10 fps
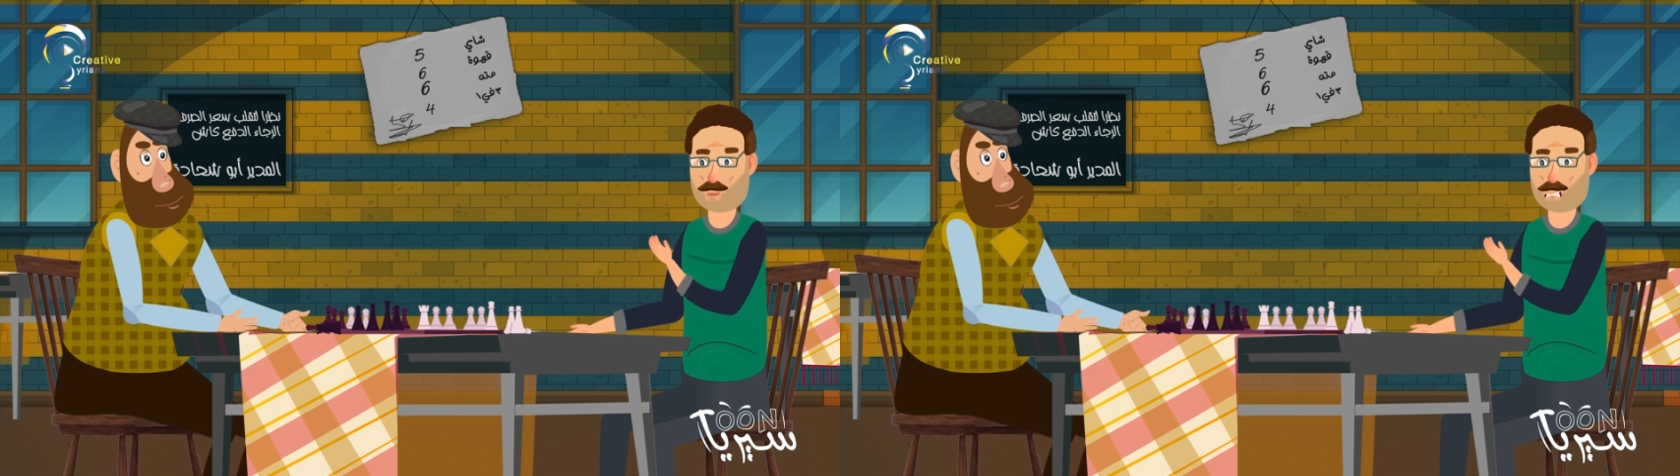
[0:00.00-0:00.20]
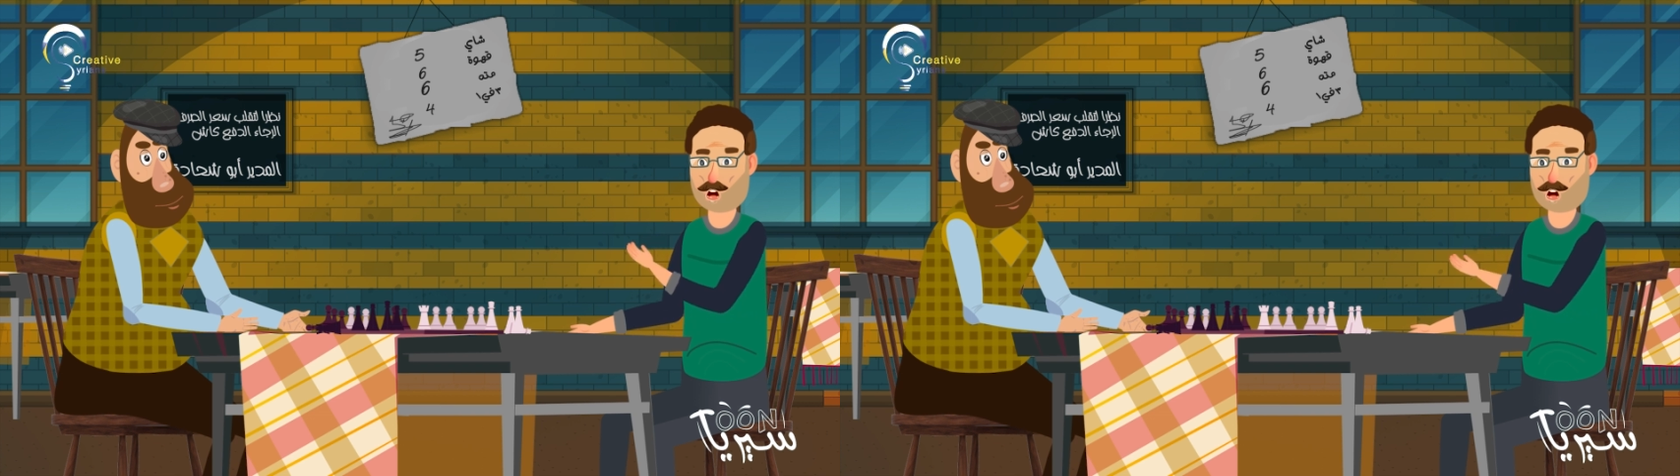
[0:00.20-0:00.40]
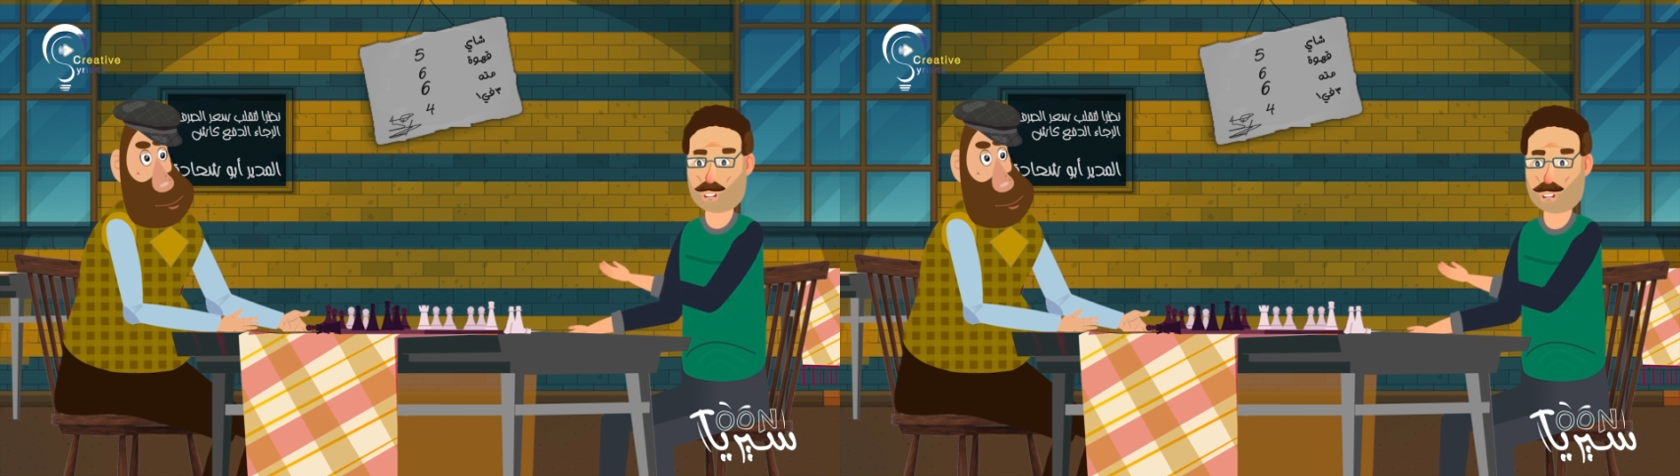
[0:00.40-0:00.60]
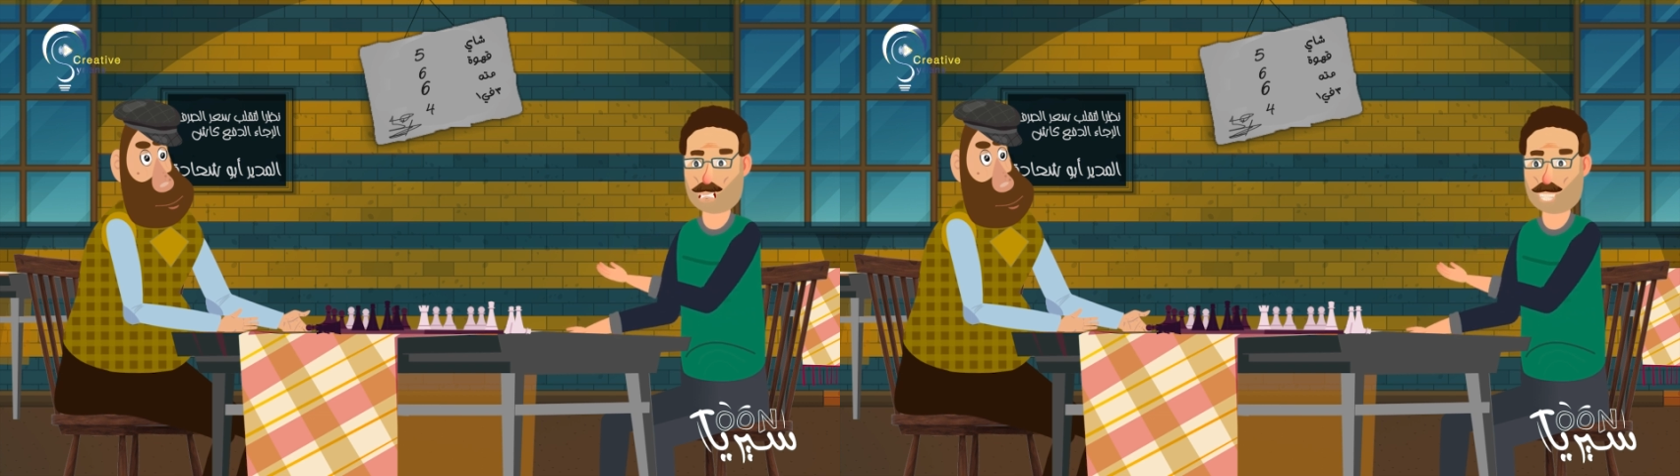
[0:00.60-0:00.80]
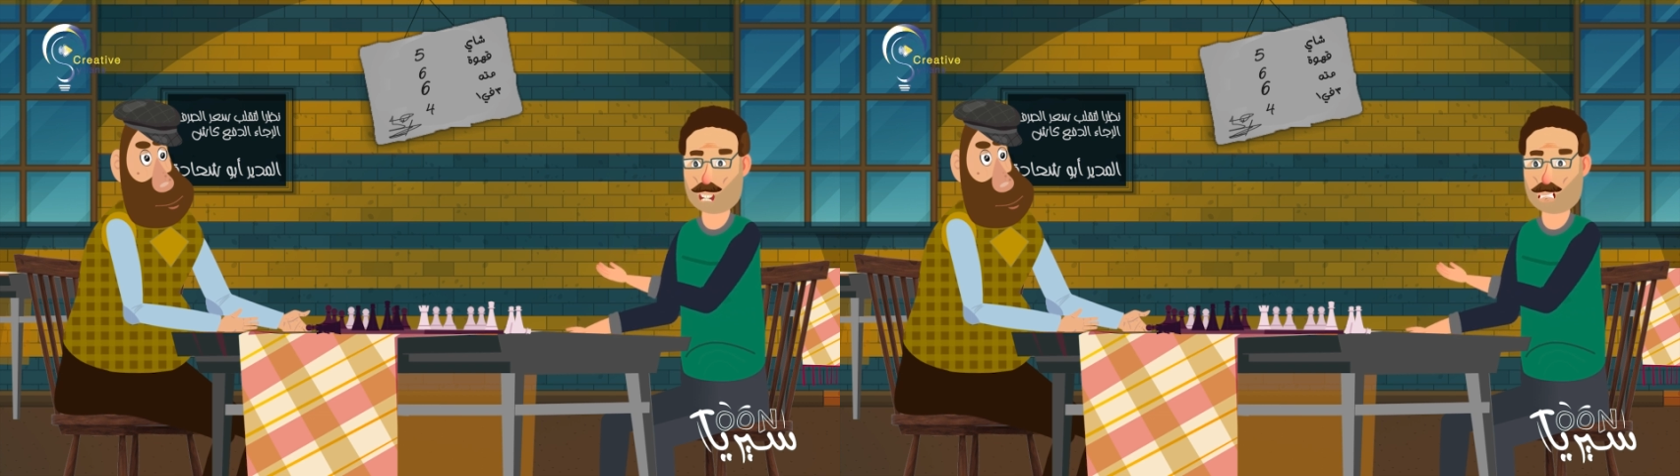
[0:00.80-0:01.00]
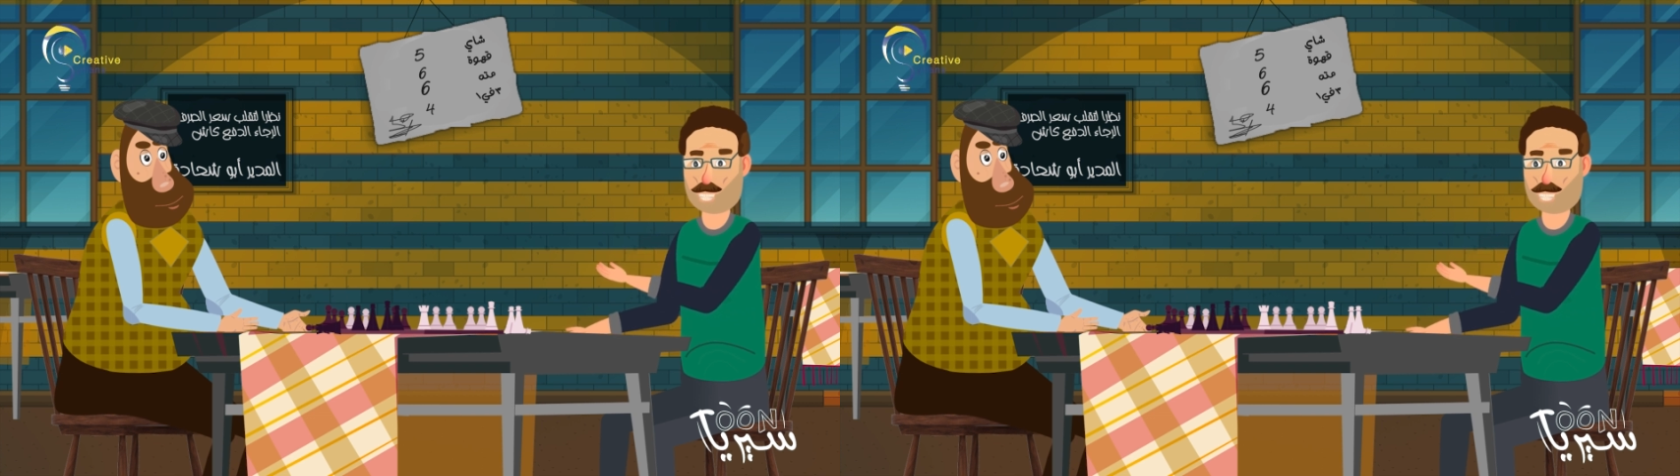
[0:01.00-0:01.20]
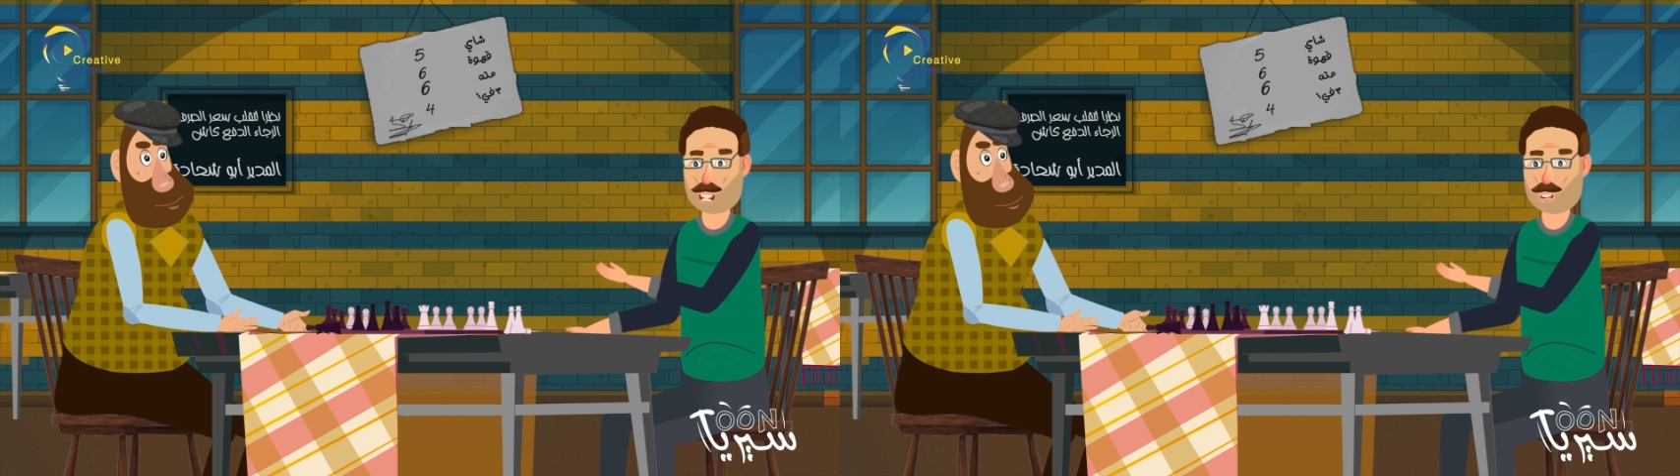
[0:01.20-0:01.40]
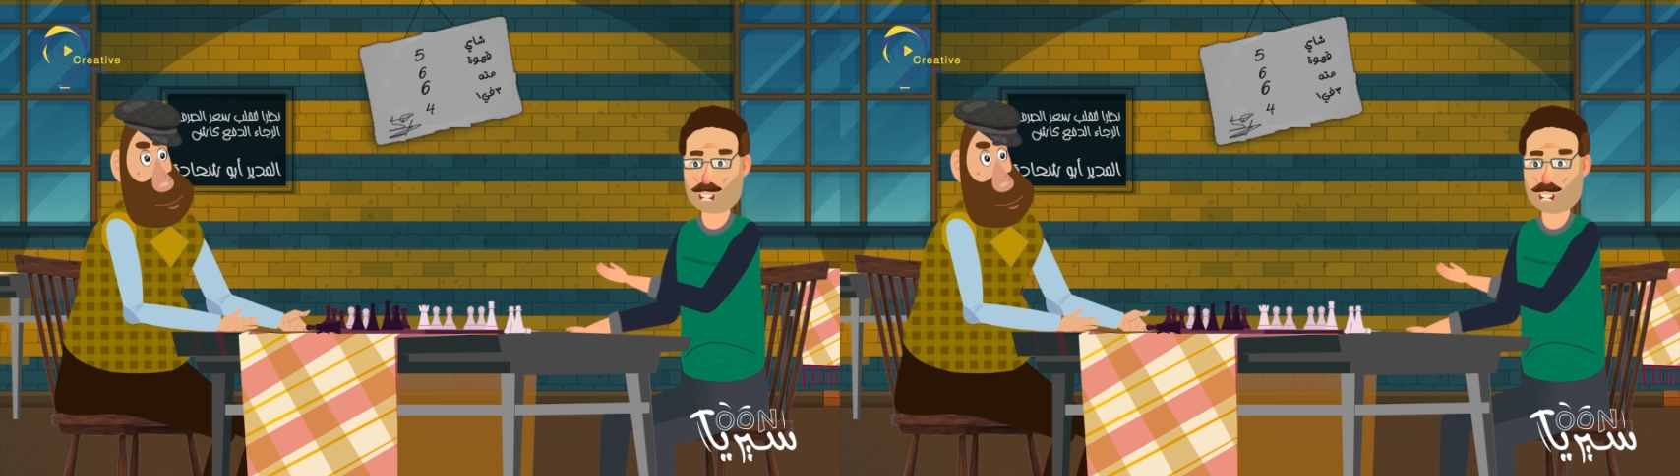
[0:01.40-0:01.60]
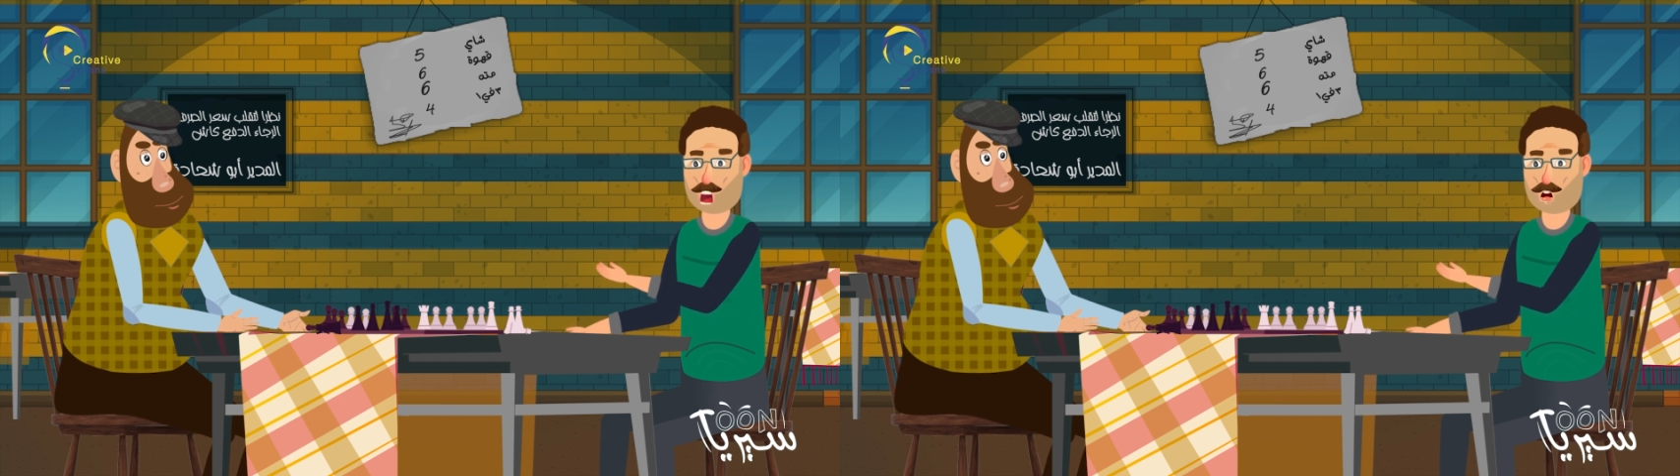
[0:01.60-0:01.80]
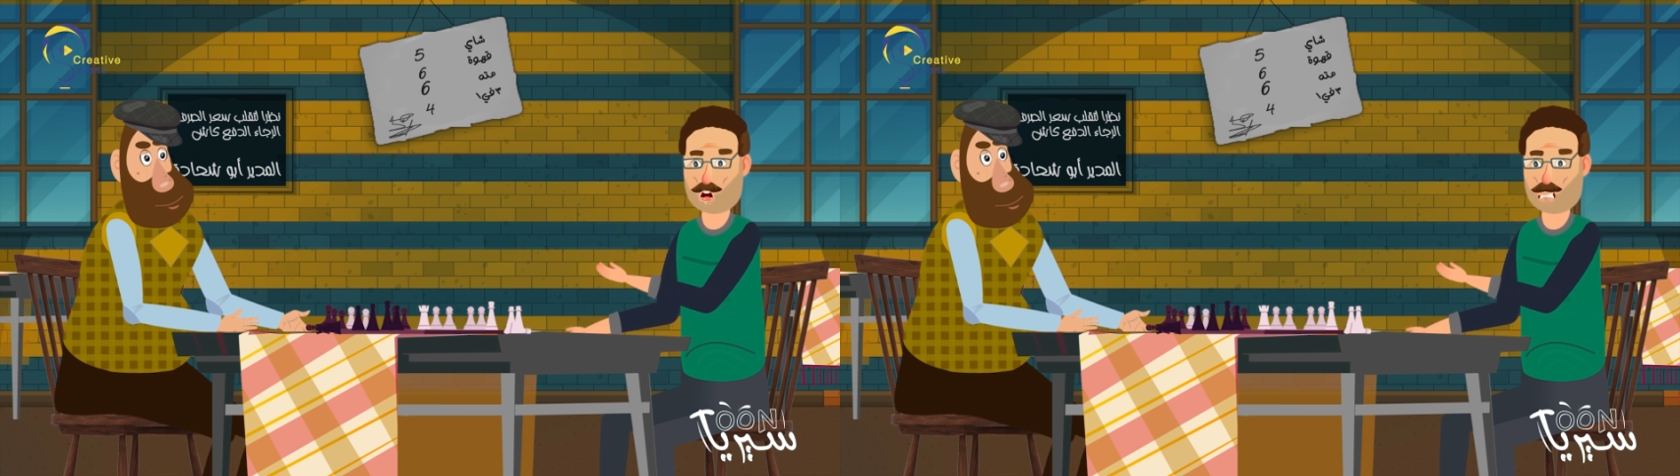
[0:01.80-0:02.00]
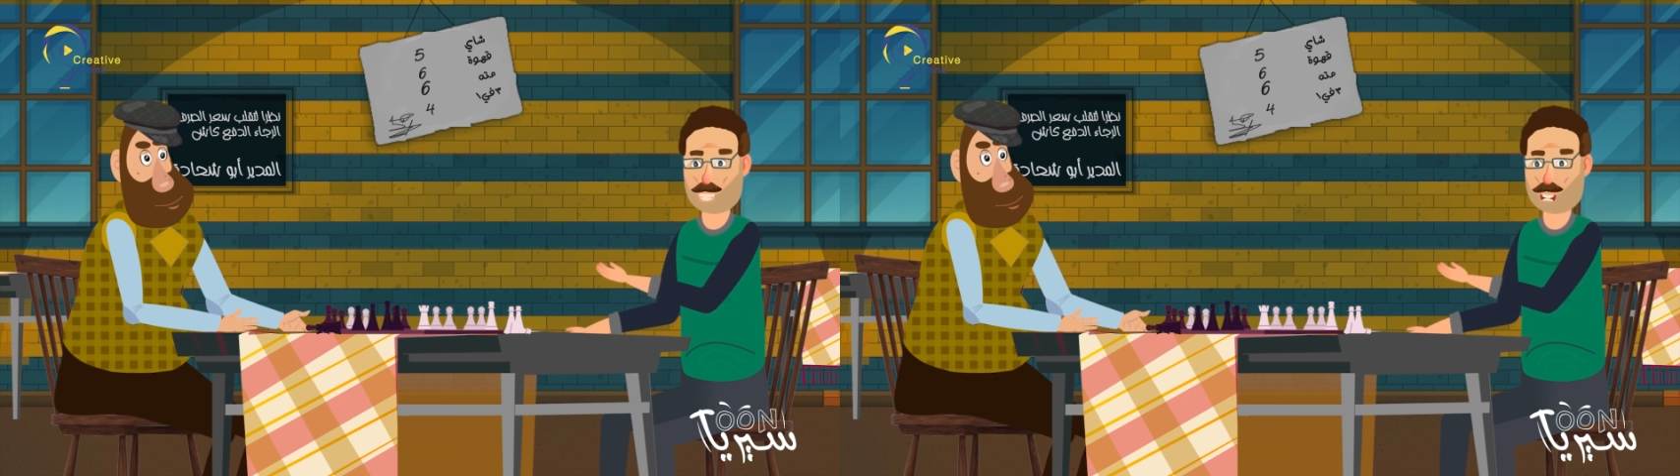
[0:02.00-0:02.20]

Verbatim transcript: يعني بالله عليك اذا فقت لي ب 12